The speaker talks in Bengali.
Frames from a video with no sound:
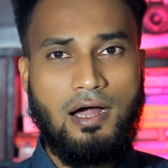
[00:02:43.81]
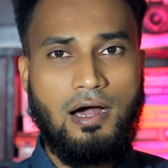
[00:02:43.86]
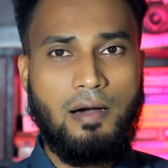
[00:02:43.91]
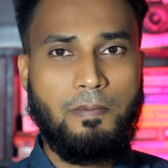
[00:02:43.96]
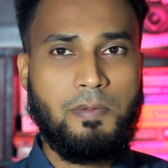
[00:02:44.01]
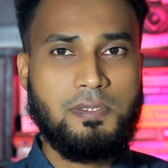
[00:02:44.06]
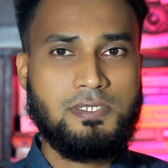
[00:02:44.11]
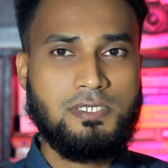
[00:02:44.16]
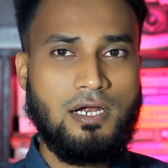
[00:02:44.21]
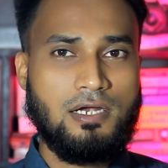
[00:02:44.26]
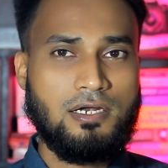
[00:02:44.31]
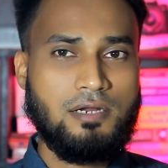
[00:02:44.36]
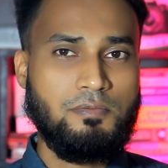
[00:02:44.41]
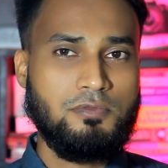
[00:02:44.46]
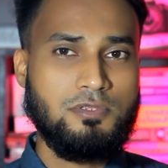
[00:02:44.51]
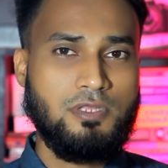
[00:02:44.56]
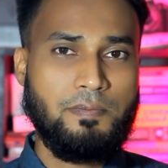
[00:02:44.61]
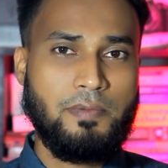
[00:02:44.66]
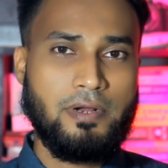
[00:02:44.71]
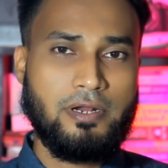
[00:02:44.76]
আপনার চ্যানেলটার
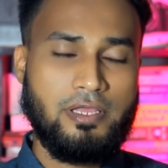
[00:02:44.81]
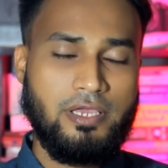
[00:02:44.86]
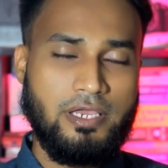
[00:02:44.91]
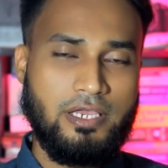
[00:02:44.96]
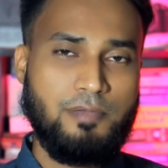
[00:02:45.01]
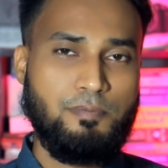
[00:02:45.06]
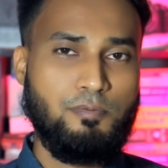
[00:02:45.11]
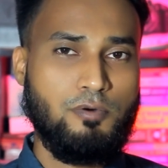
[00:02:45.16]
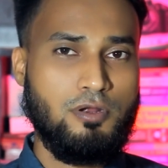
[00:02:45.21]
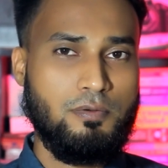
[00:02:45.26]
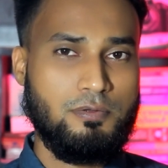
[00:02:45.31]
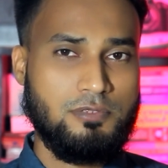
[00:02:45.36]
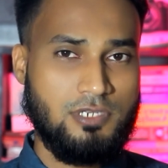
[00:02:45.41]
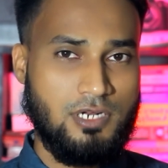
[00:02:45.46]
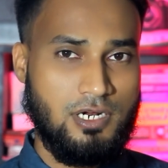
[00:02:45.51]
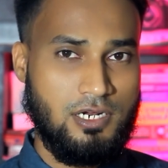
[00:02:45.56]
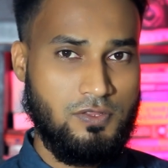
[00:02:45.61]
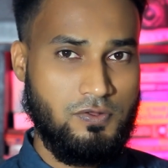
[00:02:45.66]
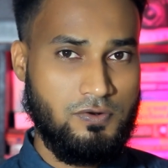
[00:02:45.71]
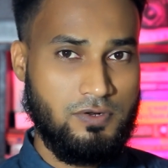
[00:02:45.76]
মধ্যে আপনার কী কী পরিবর্তন
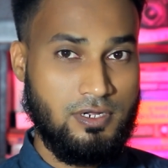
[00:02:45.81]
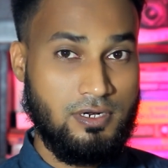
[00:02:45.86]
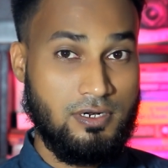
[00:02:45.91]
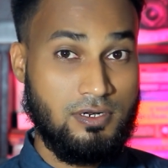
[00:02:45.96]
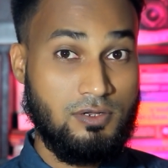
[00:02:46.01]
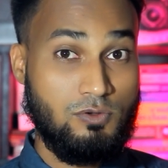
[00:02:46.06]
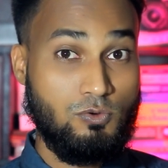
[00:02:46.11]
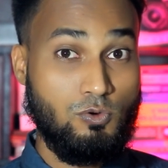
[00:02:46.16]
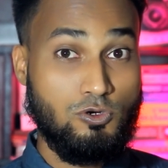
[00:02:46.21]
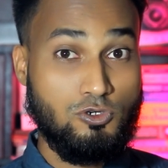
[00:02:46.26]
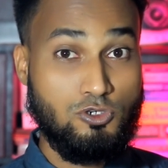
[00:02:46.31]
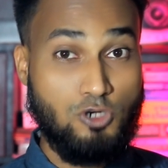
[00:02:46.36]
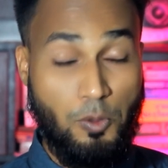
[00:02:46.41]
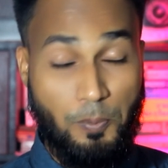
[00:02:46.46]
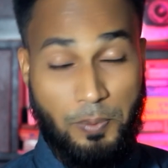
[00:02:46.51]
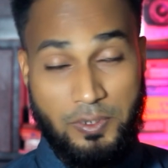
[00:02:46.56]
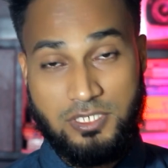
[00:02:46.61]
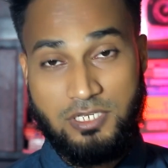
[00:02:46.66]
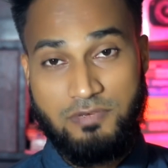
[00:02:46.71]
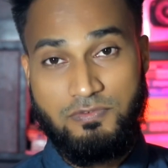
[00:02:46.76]
আনা দরকার কোন
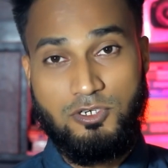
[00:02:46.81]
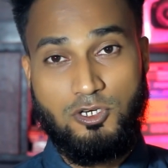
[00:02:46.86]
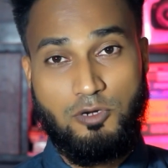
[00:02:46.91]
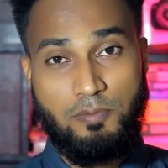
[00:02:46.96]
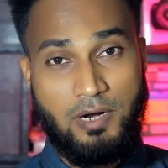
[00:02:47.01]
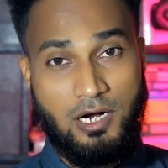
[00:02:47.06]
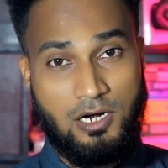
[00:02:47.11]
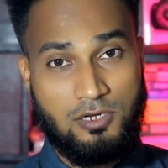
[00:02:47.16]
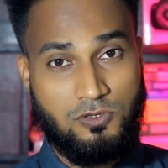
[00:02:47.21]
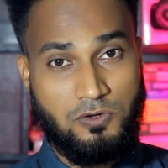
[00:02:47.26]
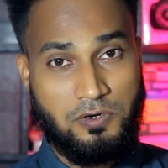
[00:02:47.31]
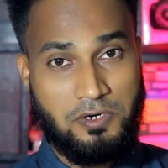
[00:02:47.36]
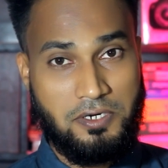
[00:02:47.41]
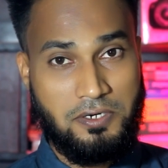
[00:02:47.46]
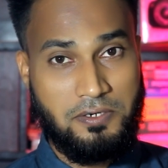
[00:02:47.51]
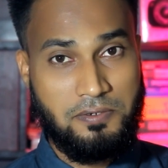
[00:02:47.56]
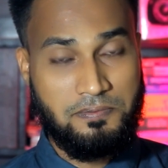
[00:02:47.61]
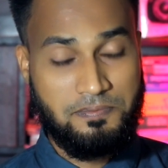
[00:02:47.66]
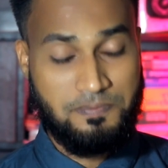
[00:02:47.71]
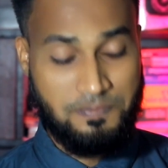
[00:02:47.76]
টপিক্সে ভিডিও বানানো দরকার